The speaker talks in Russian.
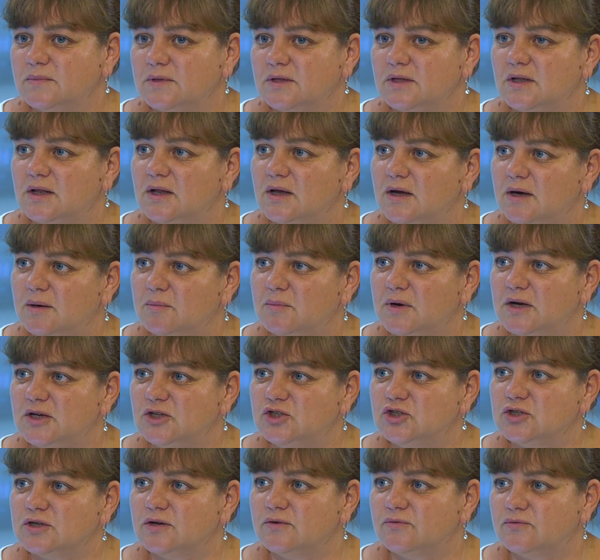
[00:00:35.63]
для
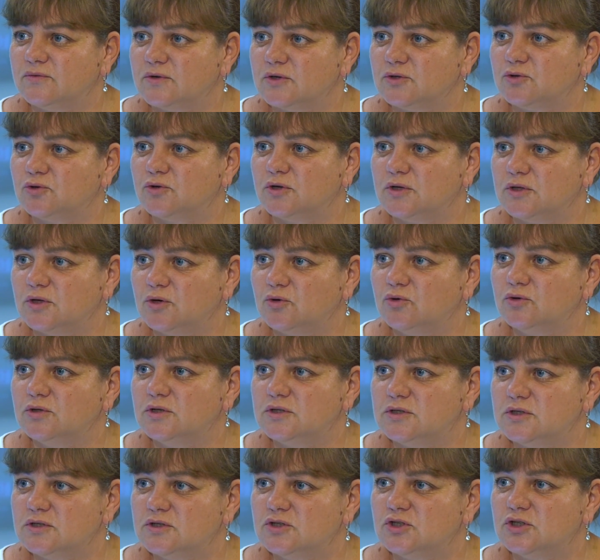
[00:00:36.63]
мальчиков, которые
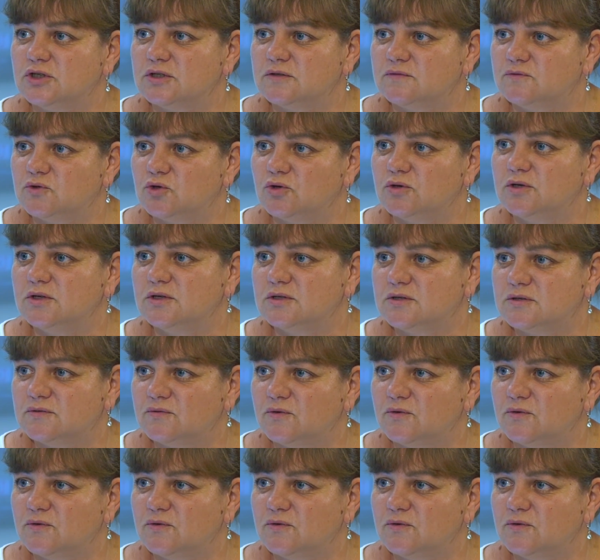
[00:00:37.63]
находятся сейчас в зоне